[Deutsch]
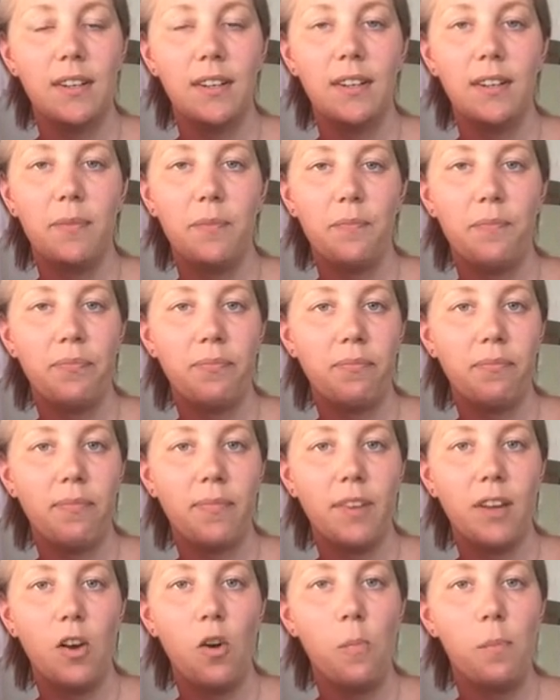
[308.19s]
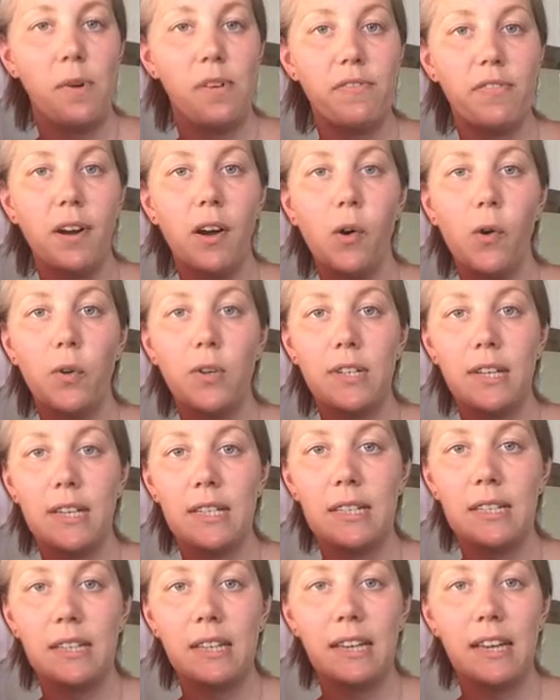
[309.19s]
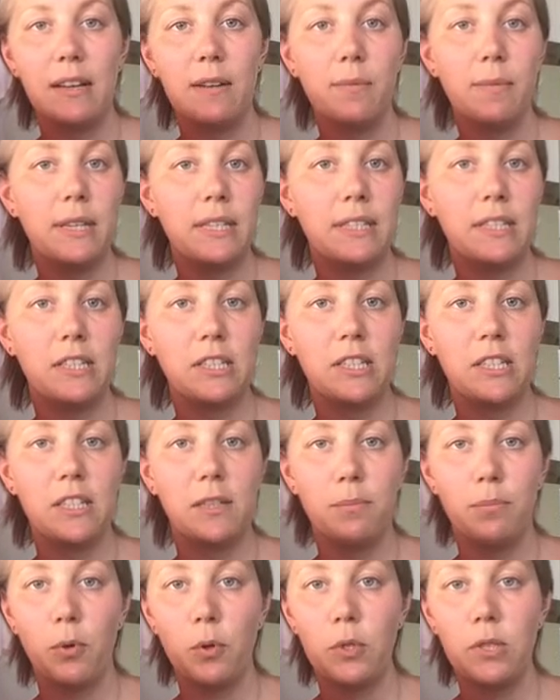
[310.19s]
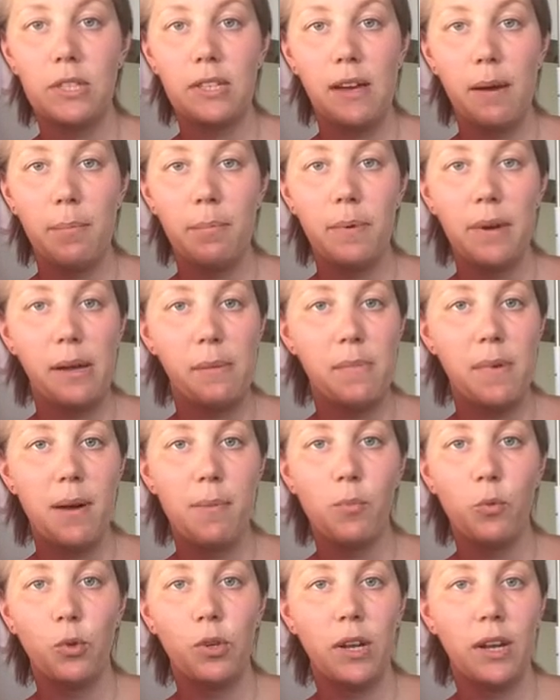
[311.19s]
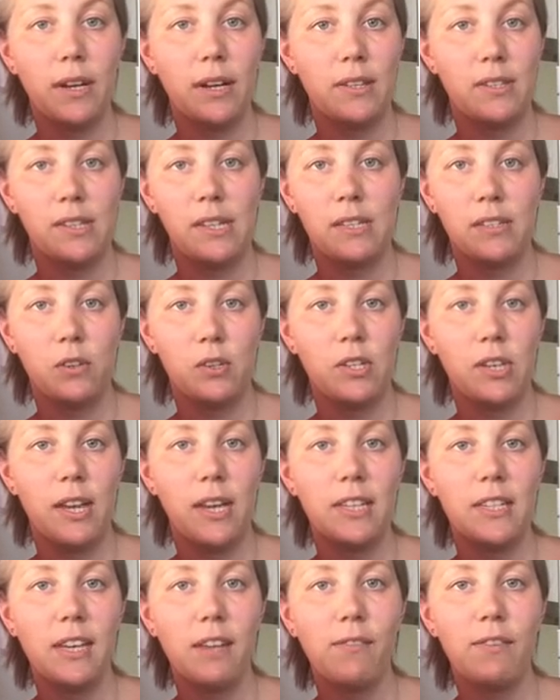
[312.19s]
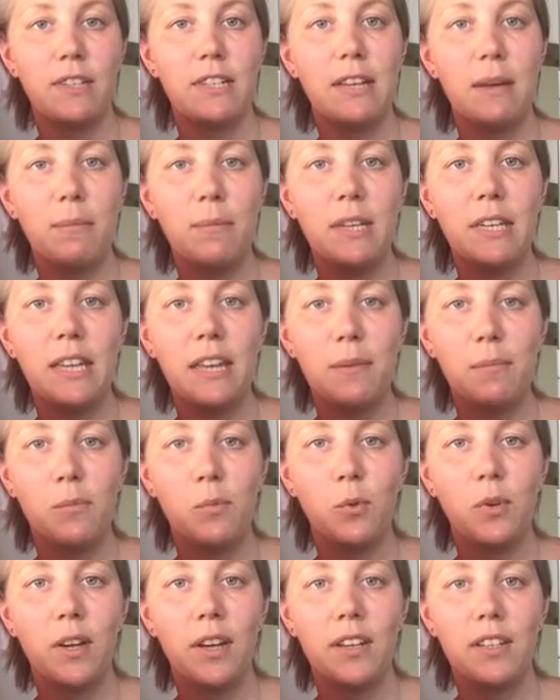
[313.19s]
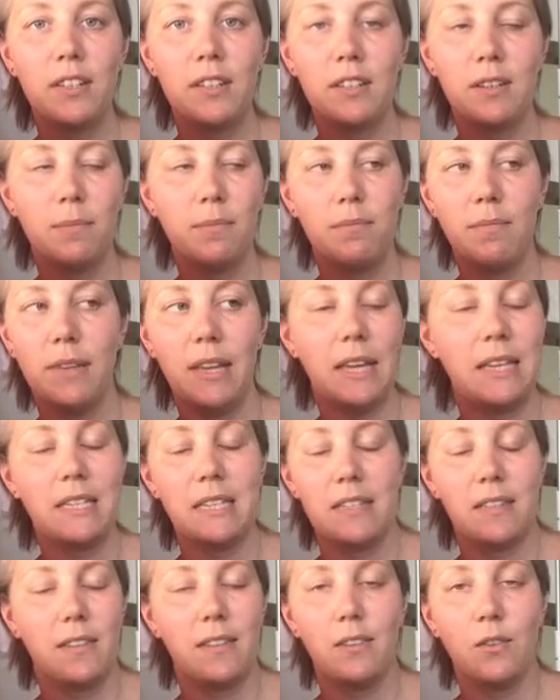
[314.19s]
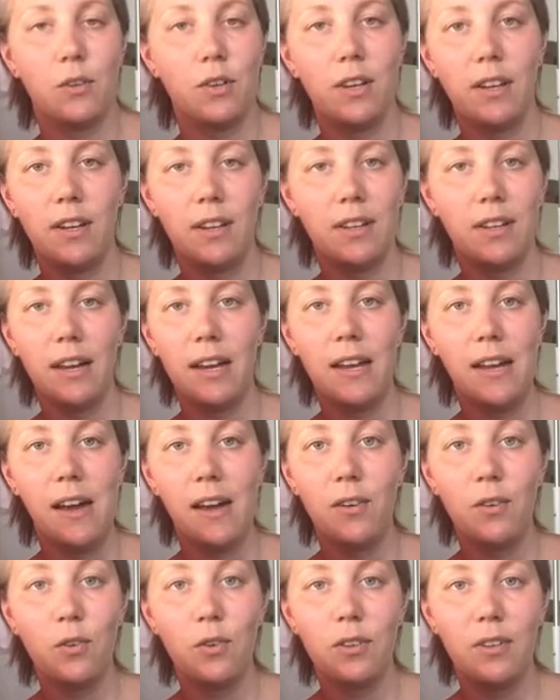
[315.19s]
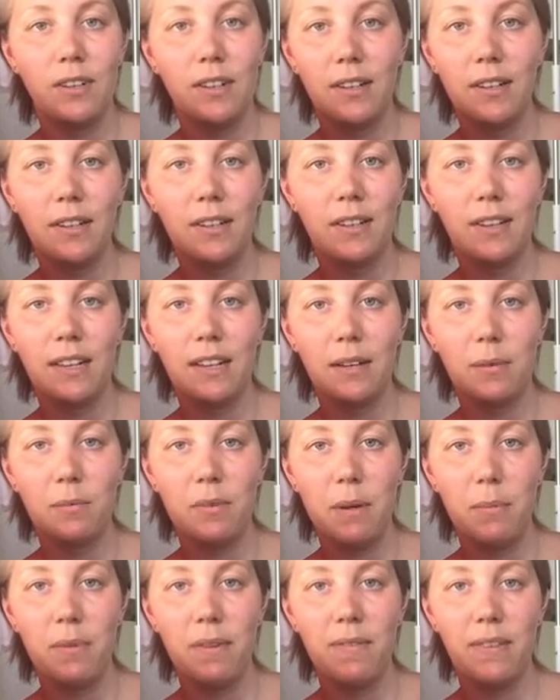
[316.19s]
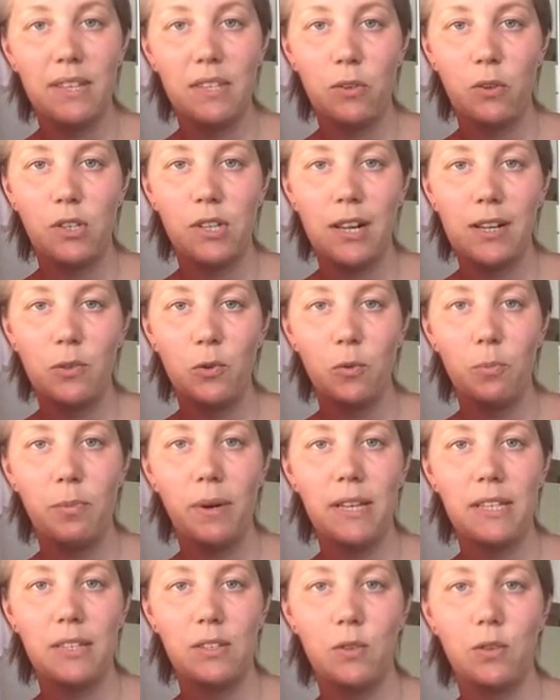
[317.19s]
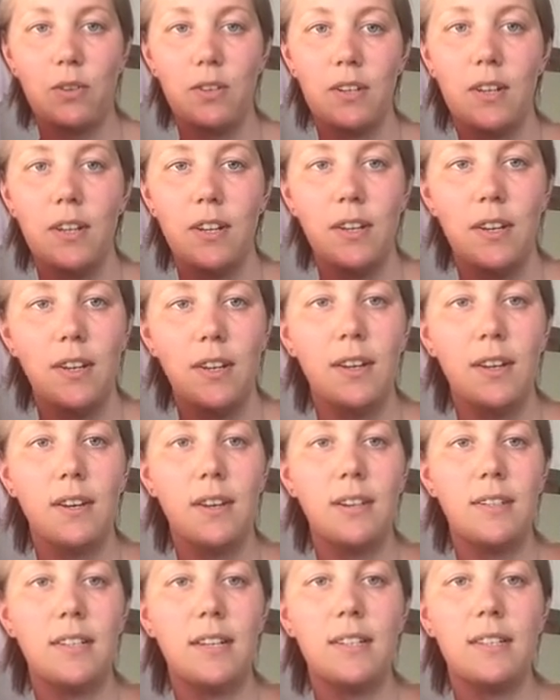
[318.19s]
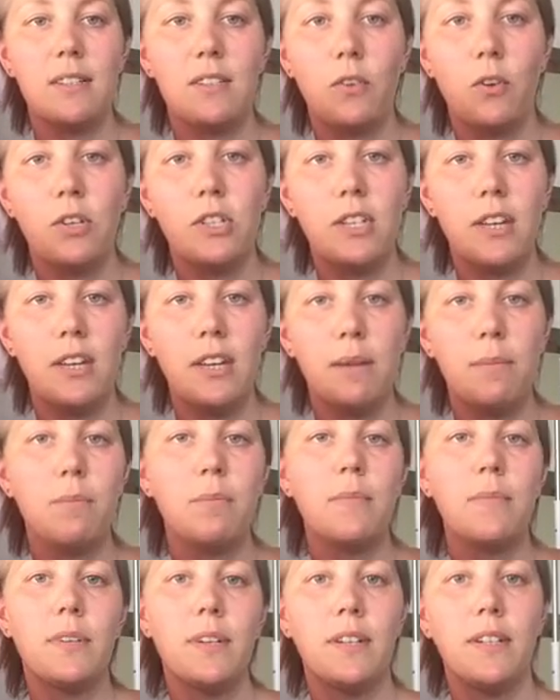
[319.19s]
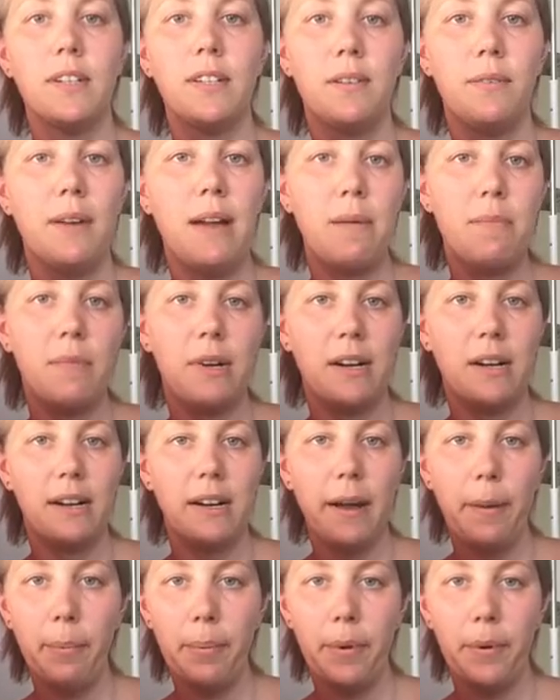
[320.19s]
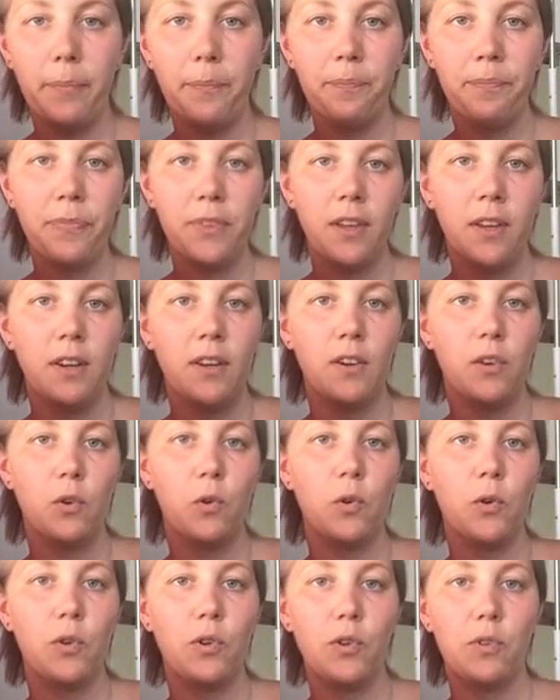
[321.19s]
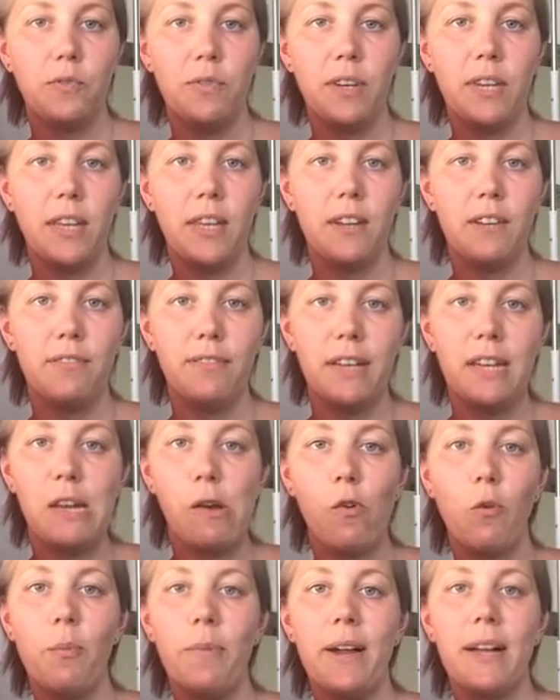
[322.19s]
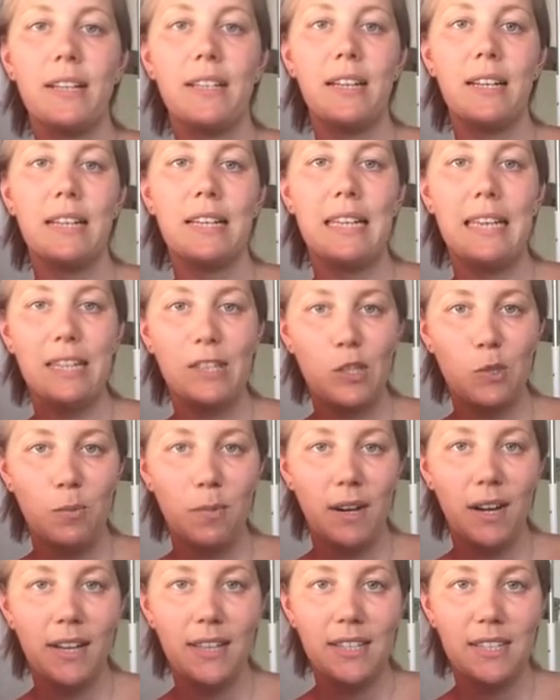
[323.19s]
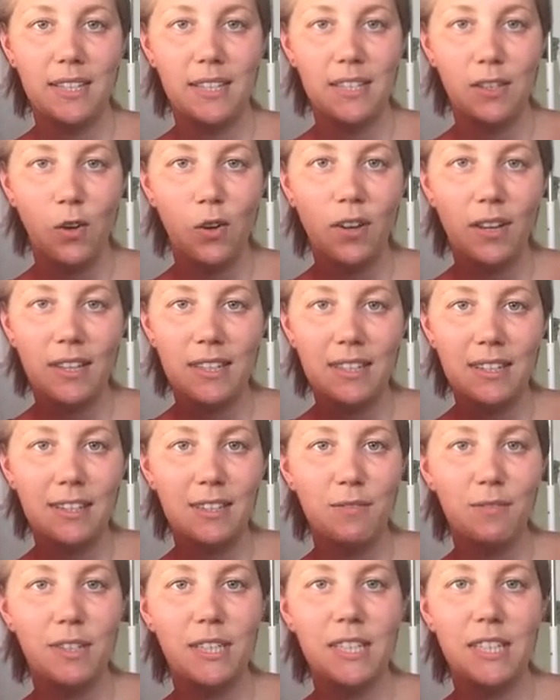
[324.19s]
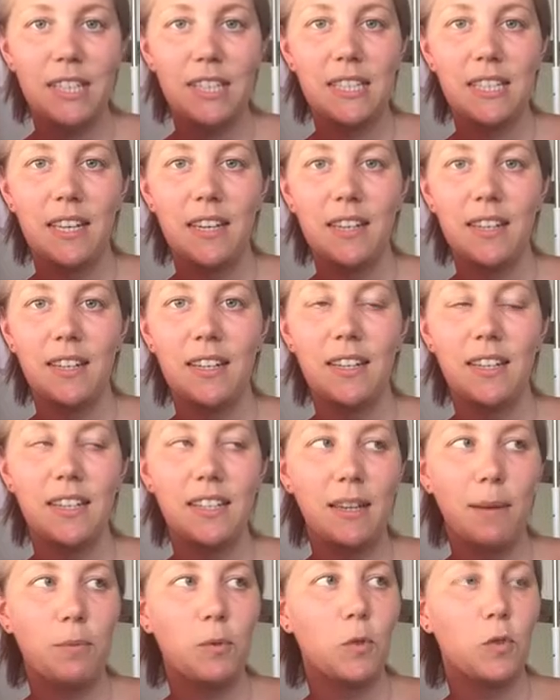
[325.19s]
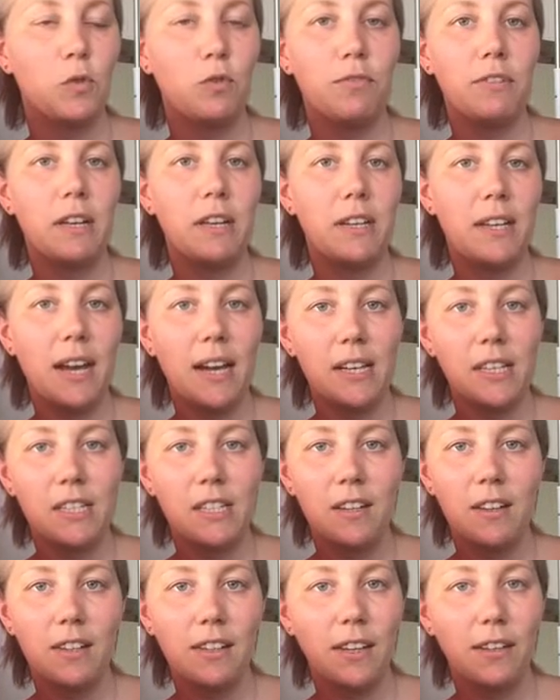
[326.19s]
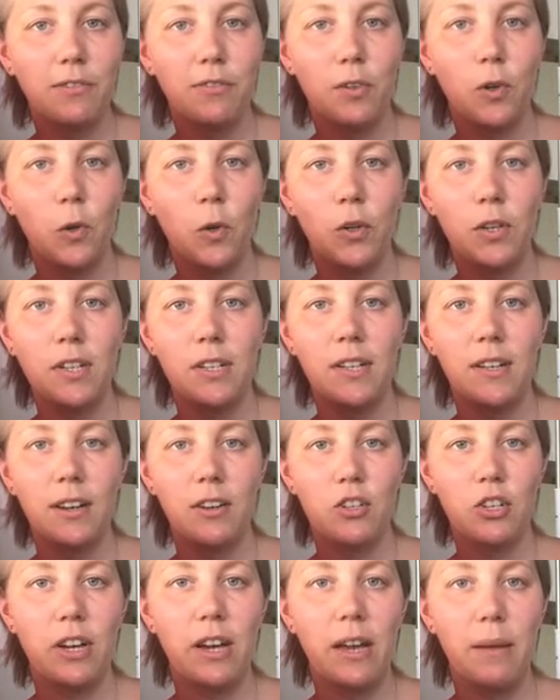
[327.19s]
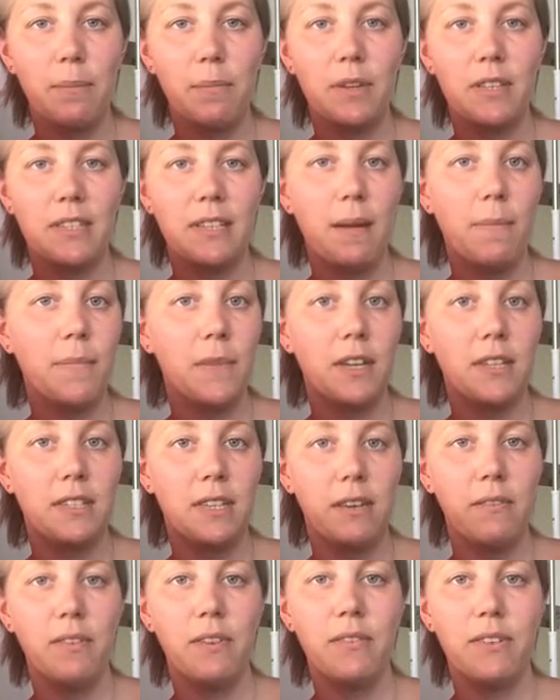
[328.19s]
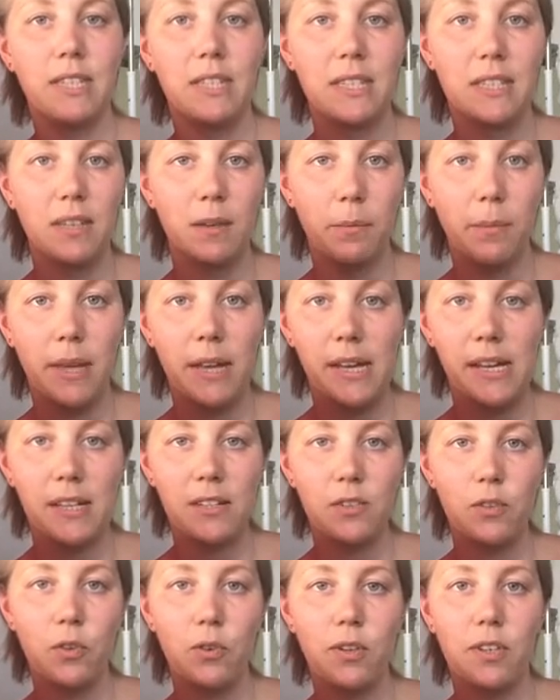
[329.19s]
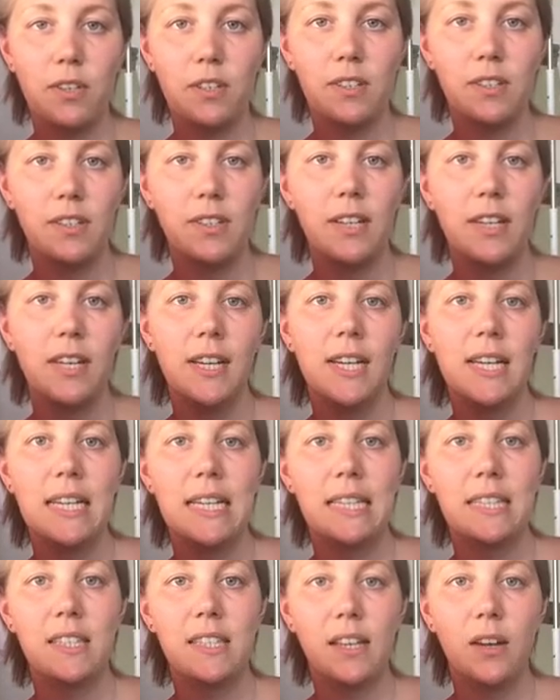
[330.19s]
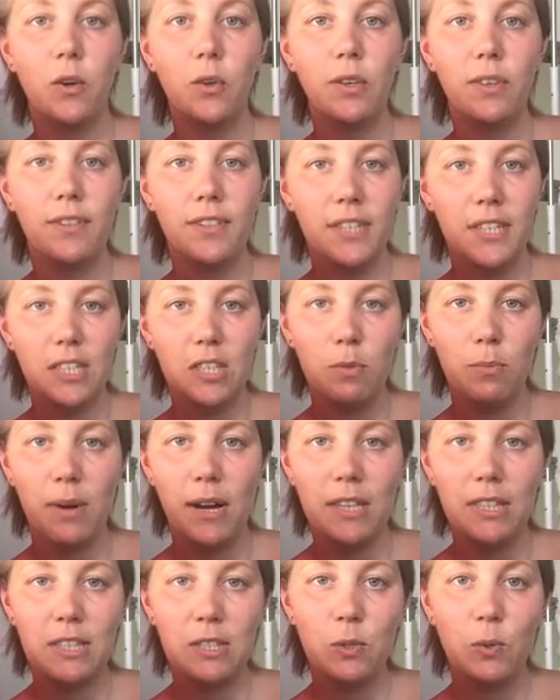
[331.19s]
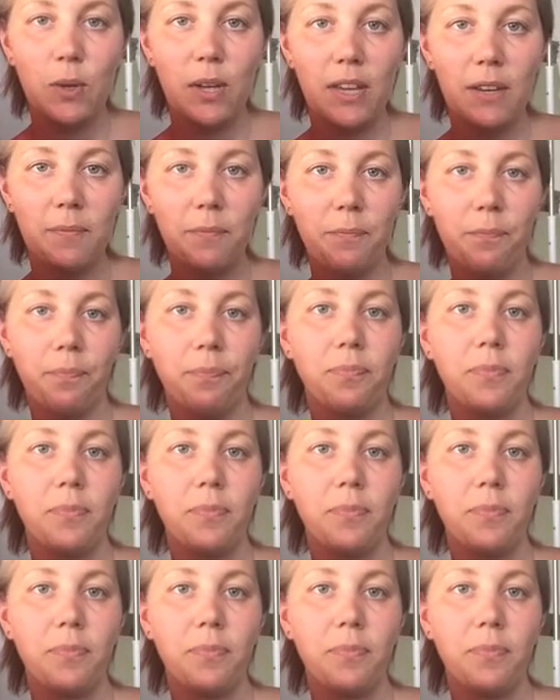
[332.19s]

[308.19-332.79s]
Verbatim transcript: Ähm, auch bei Frauen tastet regelmäßig die Brust ab einmal im Monat. Also setzt euch da echt irgendeinen Termin jeden Monat, ähm, ersten oder keine Ahnung, äh, an irgendeinem Termin, wann es euch halt gut passt und äh, tastet euch da eben äh, einmal ab und wenn ihr eine Veränderung merkt, dann geht zum Arzt. Das ist auch ganz, ganz wichtig, denn ich habe schon so viele Nachrichten gekriegt von Leuten, die dann schreiben, ja, sie haben da jetzt irgendwie was gemerkt und äh, jetzt trauen die sich nicht zum Arzt zu gehen.